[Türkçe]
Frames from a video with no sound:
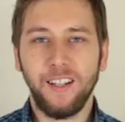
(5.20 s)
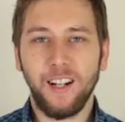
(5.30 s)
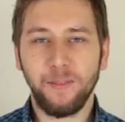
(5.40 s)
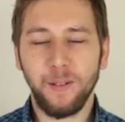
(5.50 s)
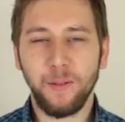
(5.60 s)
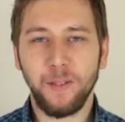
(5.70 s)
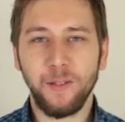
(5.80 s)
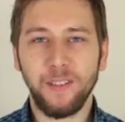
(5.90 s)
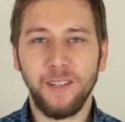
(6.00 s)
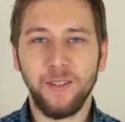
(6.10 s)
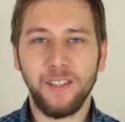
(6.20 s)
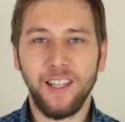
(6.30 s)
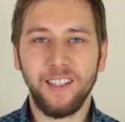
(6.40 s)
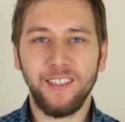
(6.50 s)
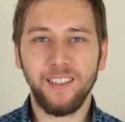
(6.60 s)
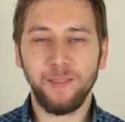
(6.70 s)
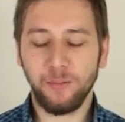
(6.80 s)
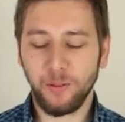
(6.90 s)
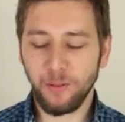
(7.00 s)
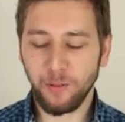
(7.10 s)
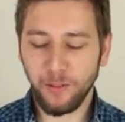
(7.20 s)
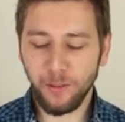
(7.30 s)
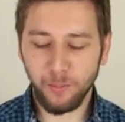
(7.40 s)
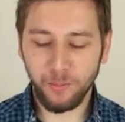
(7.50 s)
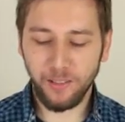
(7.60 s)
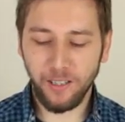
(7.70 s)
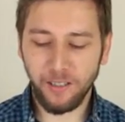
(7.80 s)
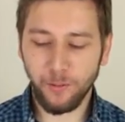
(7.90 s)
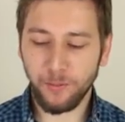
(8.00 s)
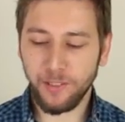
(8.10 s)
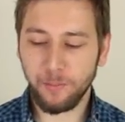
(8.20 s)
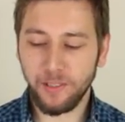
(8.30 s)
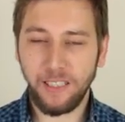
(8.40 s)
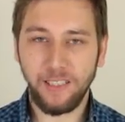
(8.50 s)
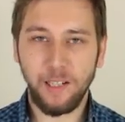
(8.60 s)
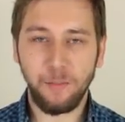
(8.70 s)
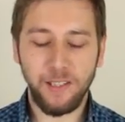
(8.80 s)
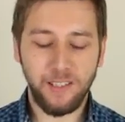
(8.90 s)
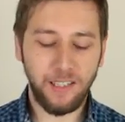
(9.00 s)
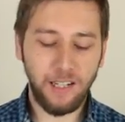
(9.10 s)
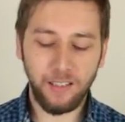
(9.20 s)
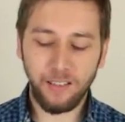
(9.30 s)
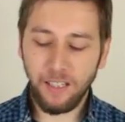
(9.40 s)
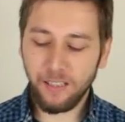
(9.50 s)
Hardware Plus Online hoş geldiniz. Bugünkü videomuzda ofisimize inceleme için gelen